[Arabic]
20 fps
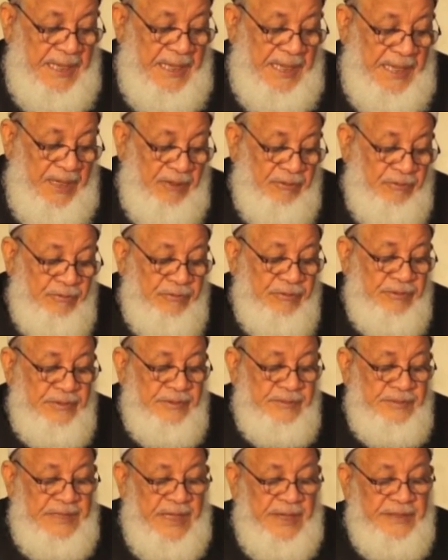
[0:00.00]
او
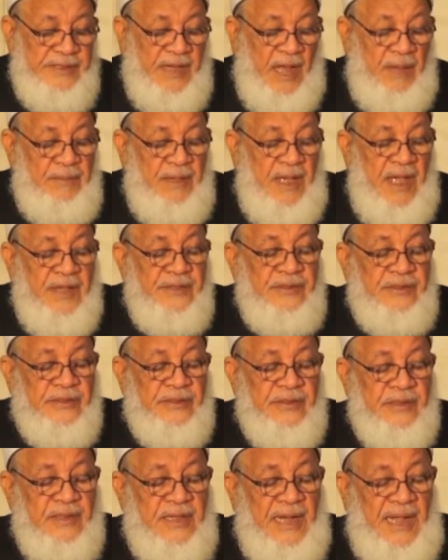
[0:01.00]
يرجع باجر
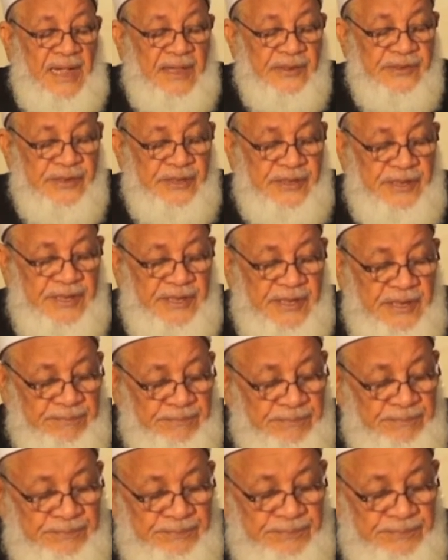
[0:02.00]
عظيم